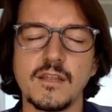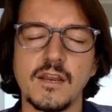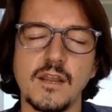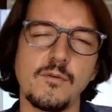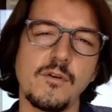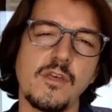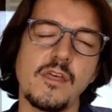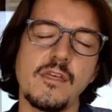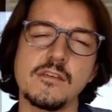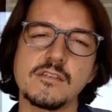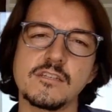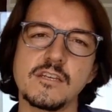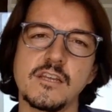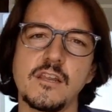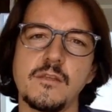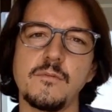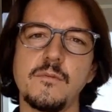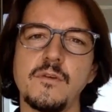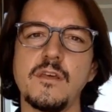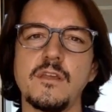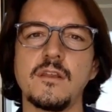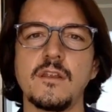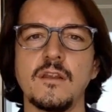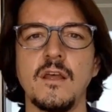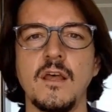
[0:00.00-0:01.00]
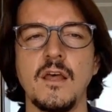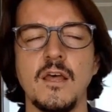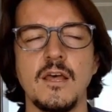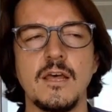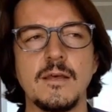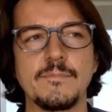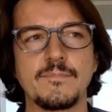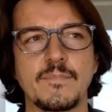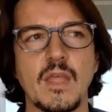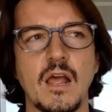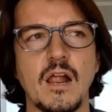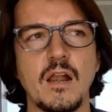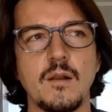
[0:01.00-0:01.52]
Te la voy a describir.
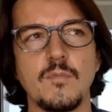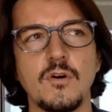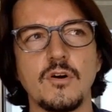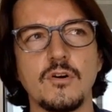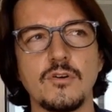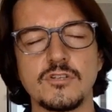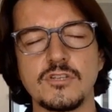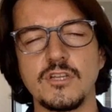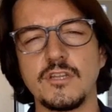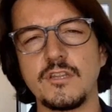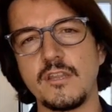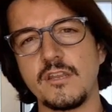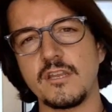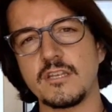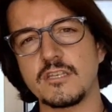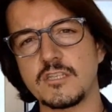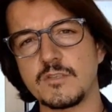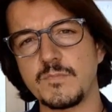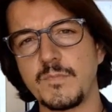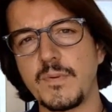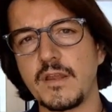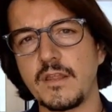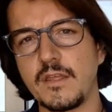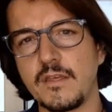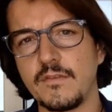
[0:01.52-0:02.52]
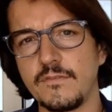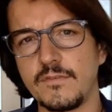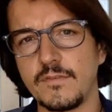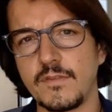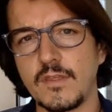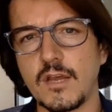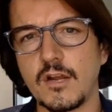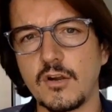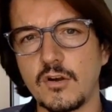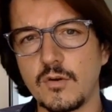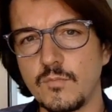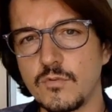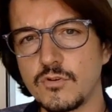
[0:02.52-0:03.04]
A lo mejor si tienes
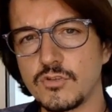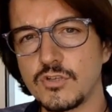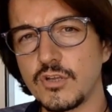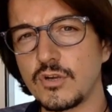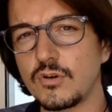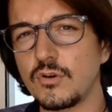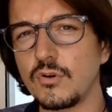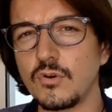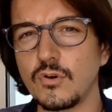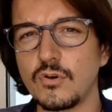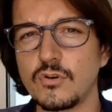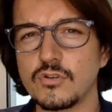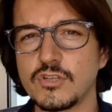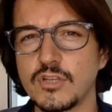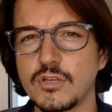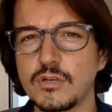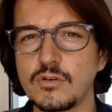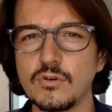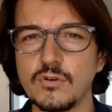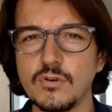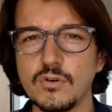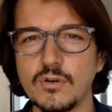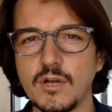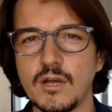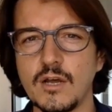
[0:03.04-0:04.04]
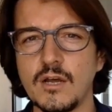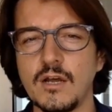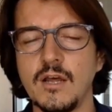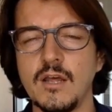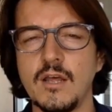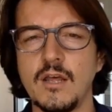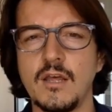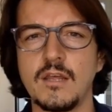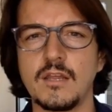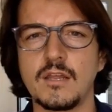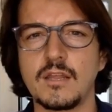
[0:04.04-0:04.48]
experiencia como psicólogo o psicóloga,